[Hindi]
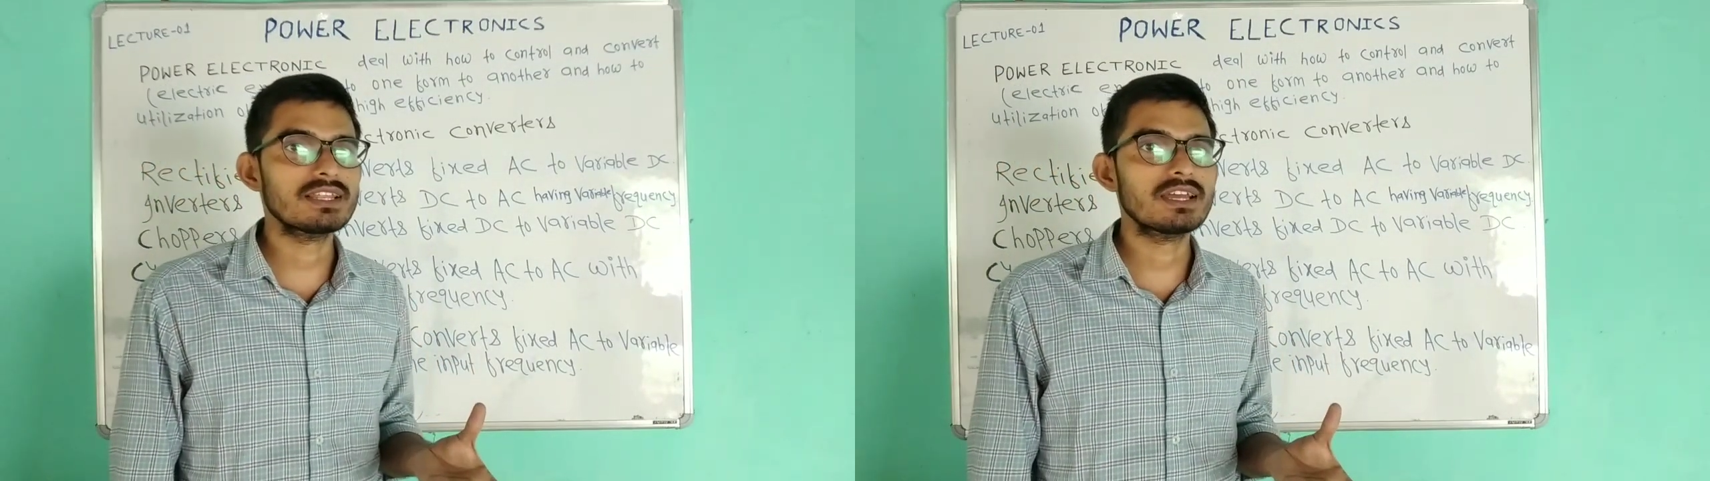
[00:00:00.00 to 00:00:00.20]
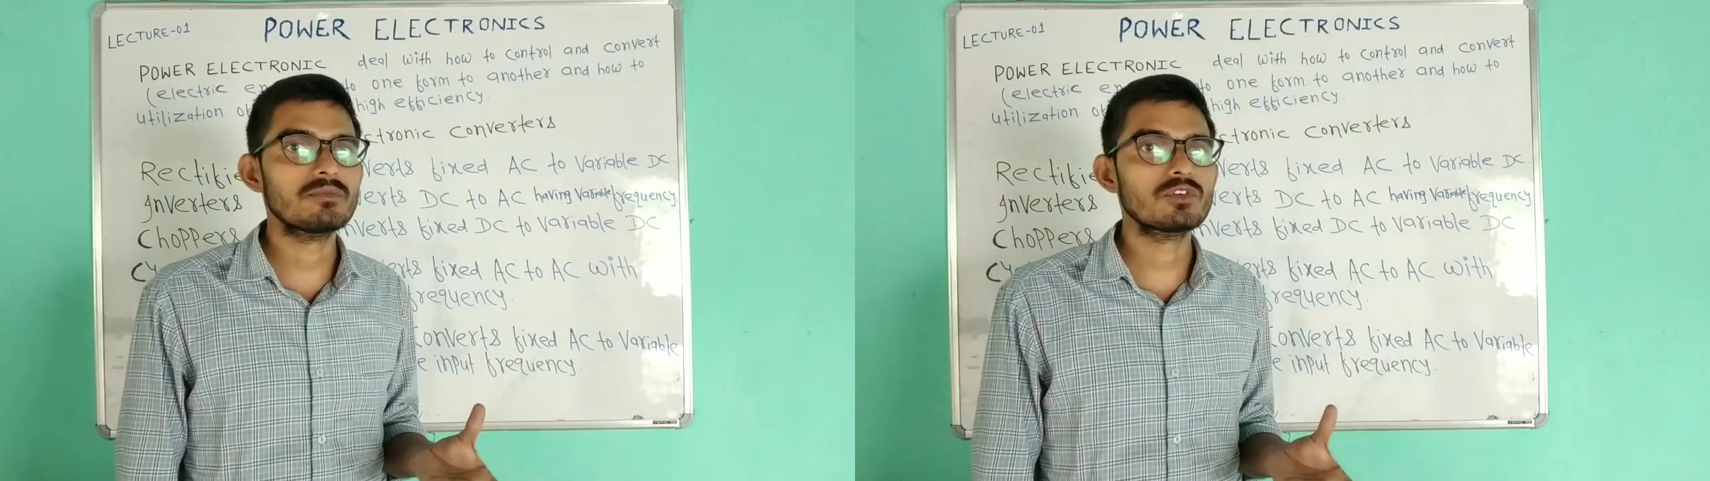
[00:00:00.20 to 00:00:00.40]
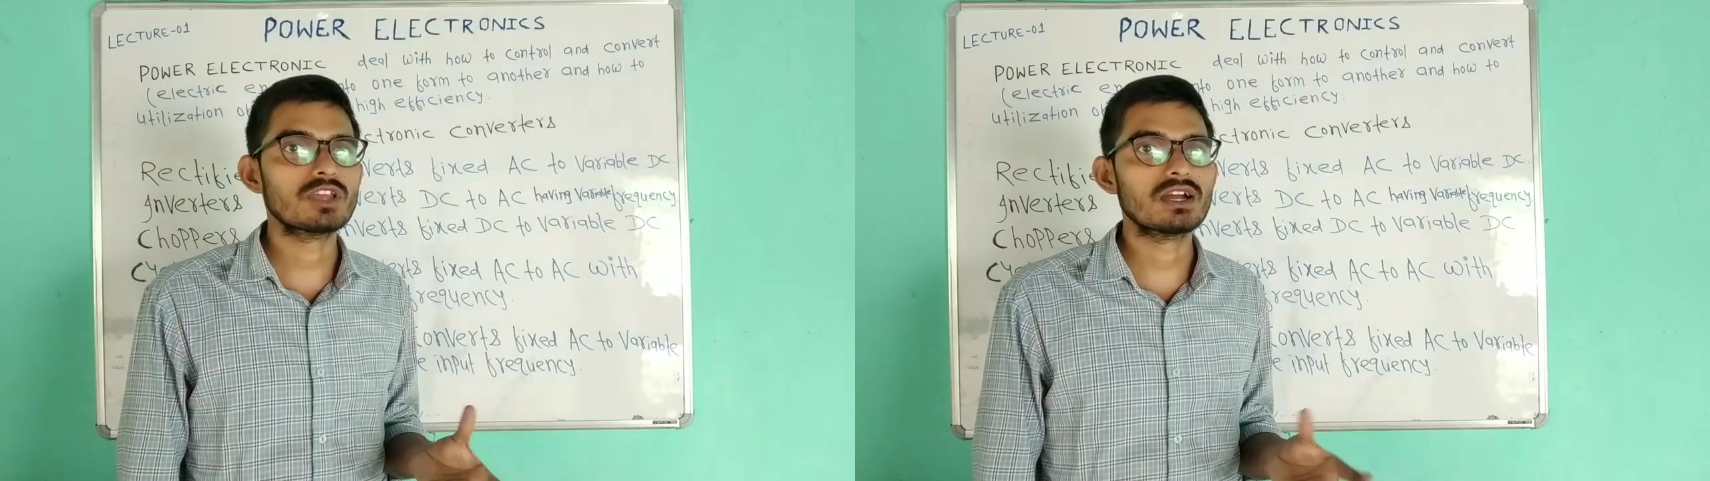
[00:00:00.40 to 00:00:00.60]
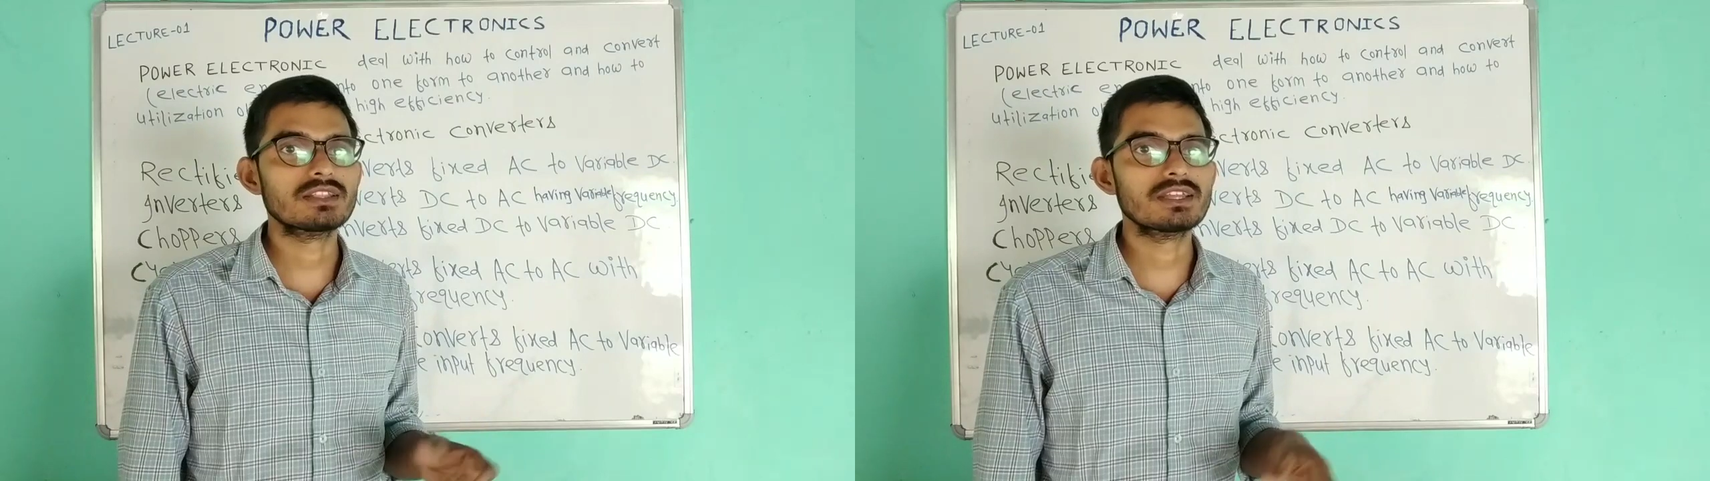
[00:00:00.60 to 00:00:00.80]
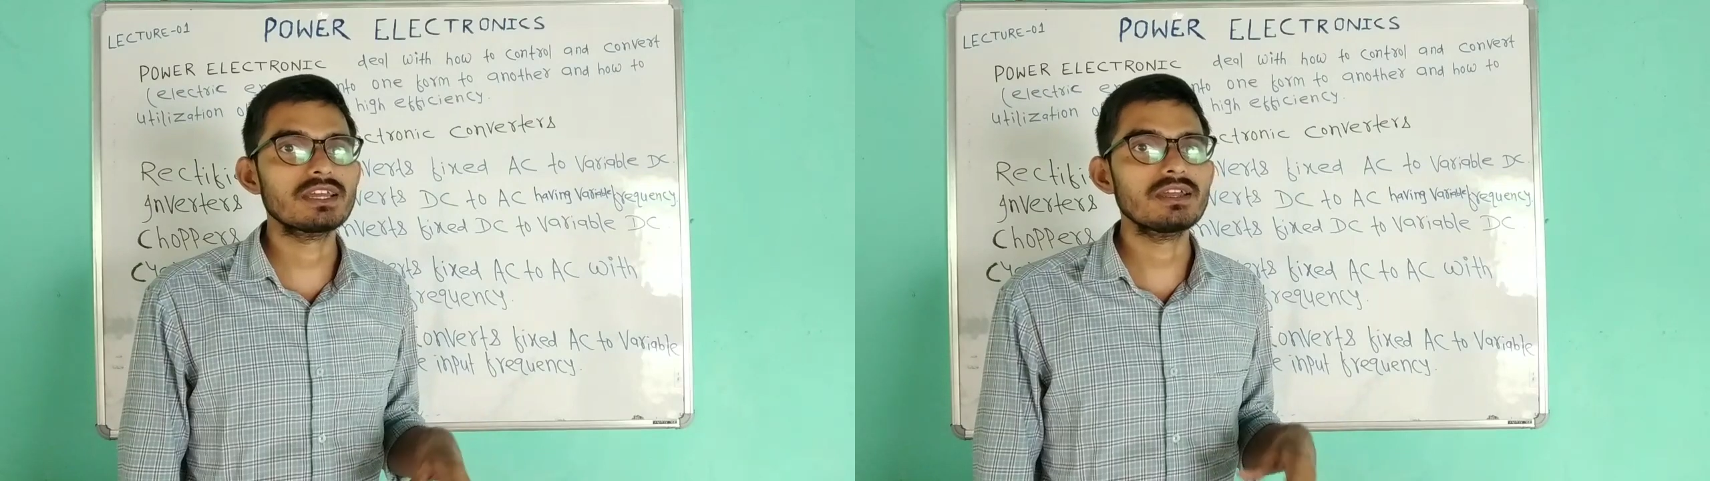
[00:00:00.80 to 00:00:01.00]
लिए हम लोग क्या
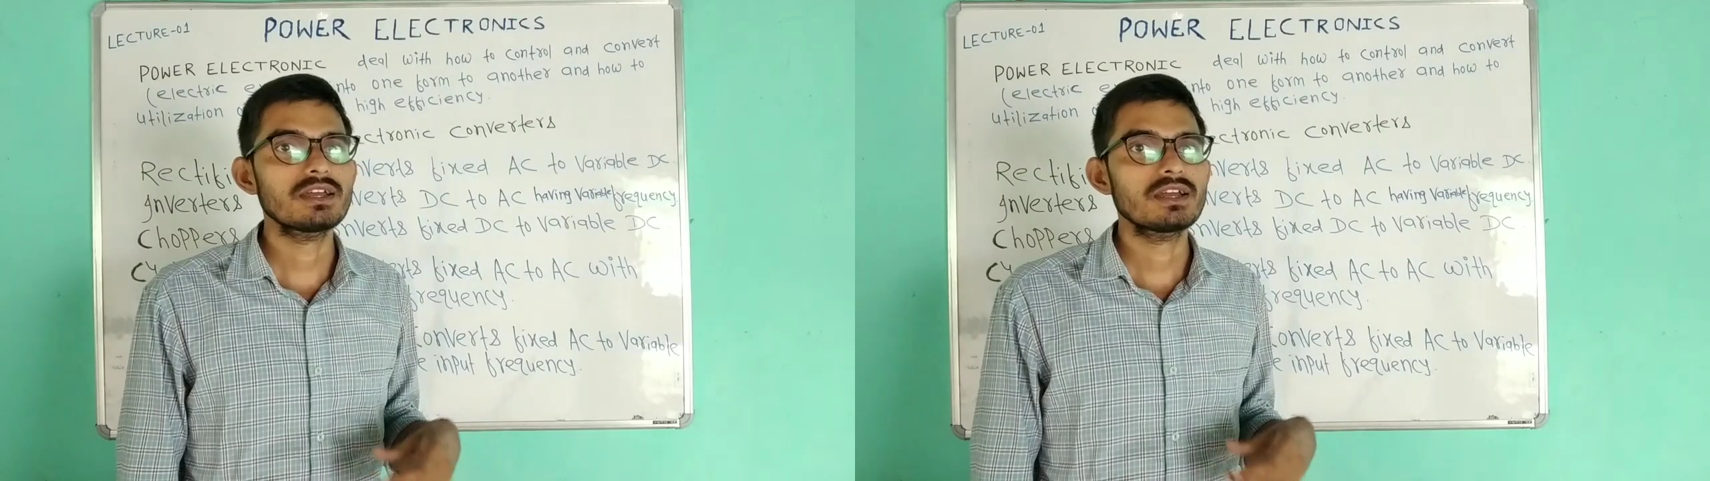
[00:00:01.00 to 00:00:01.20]
करते हैं